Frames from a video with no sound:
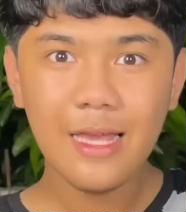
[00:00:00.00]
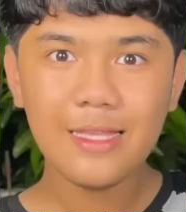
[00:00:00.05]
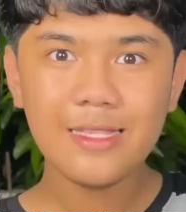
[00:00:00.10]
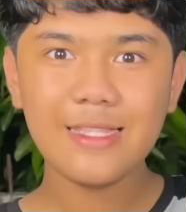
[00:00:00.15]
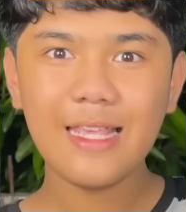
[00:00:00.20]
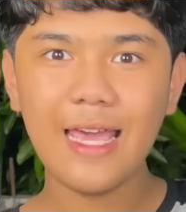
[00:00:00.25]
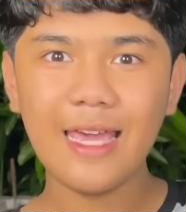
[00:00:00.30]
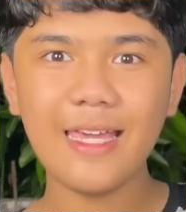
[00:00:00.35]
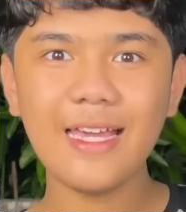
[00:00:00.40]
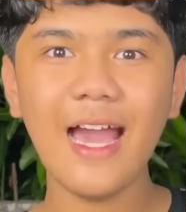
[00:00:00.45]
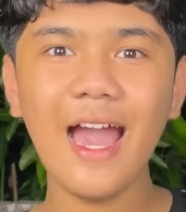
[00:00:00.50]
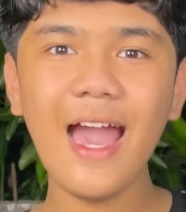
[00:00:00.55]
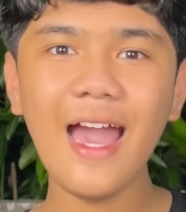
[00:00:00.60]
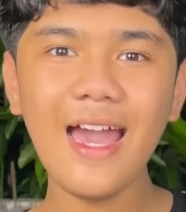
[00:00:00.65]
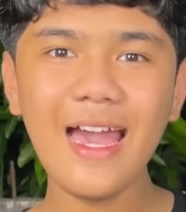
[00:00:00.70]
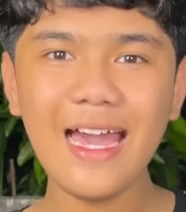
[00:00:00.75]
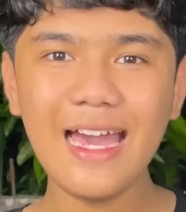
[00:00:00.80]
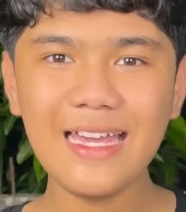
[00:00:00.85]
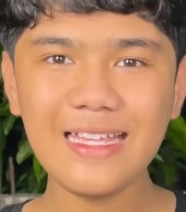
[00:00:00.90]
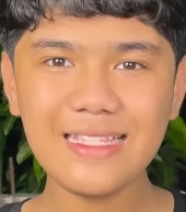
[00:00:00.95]

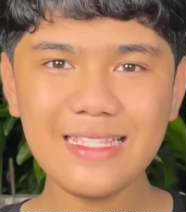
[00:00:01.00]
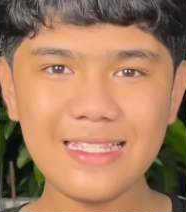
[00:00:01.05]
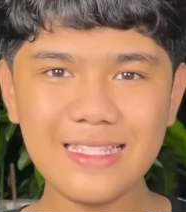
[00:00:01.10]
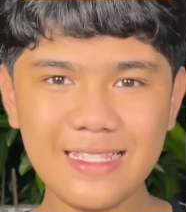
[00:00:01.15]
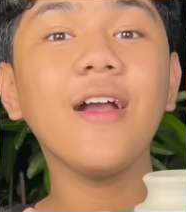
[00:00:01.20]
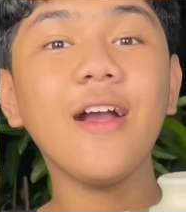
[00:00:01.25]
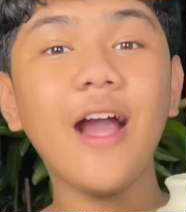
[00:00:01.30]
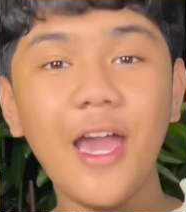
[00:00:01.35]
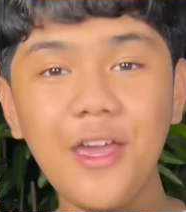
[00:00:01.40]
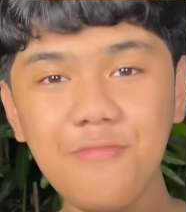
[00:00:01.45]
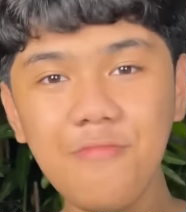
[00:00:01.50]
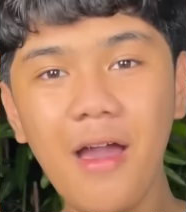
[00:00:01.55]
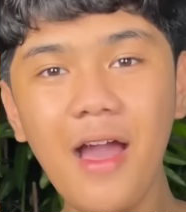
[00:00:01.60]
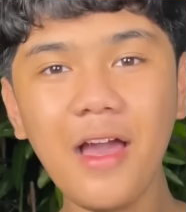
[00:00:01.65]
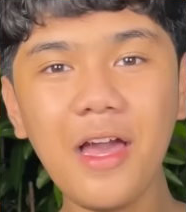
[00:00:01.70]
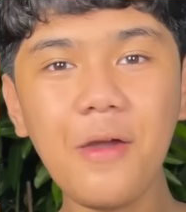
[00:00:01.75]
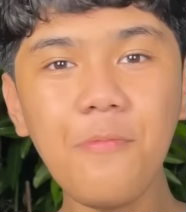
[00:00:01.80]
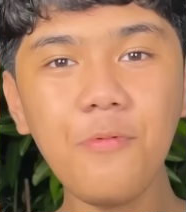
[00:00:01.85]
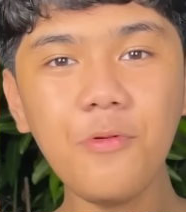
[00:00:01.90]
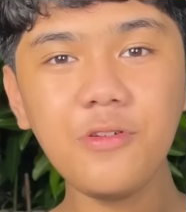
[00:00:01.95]
Saingan. Ngayon mga
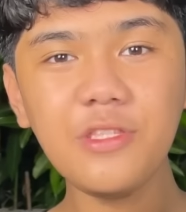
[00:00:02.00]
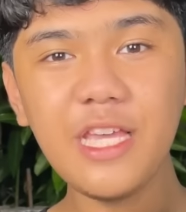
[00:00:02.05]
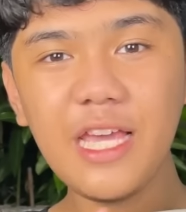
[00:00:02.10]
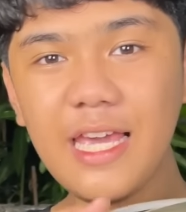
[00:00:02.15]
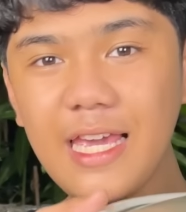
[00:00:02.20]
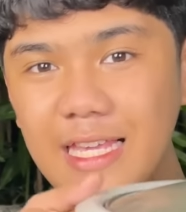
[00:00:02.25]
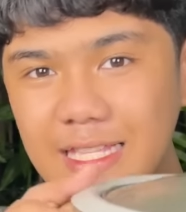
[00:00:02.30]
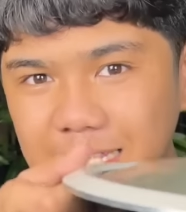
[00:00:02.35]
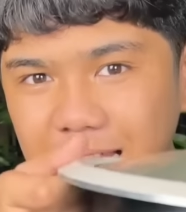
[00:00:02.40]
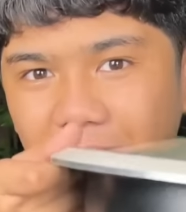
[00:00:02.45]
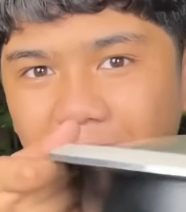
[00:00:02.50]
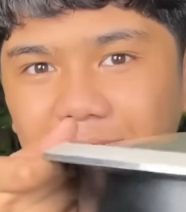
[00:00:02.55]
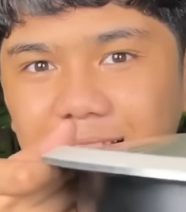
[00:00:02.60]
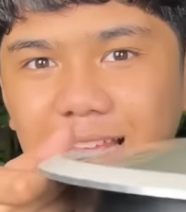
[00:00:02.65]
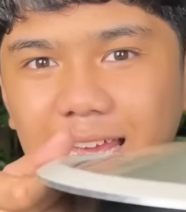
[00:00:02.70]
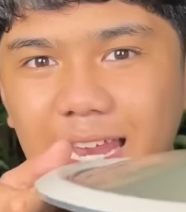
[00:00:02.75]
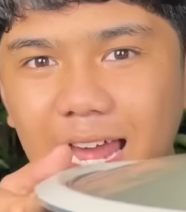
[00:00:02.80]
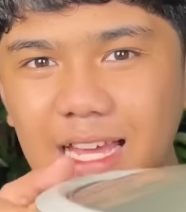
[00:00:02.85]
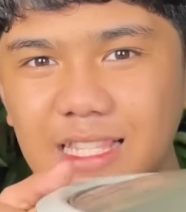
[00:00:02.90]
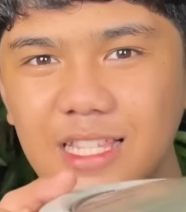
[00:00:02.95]
kapudi, isaing
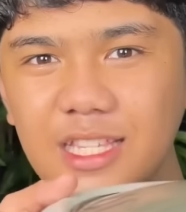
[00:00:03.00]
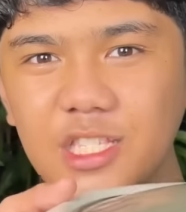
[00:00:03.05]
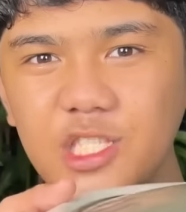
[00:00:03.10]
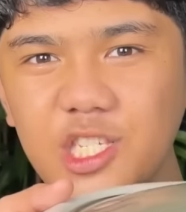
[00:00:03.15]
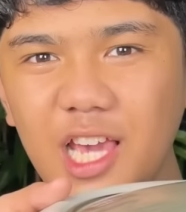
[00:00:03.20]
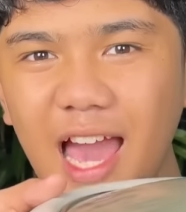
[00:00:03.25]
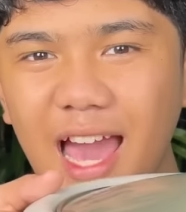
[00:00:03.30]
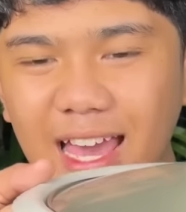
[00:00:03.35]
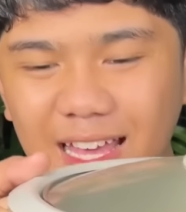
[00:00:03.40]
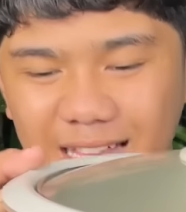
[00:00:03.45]
na natin siya.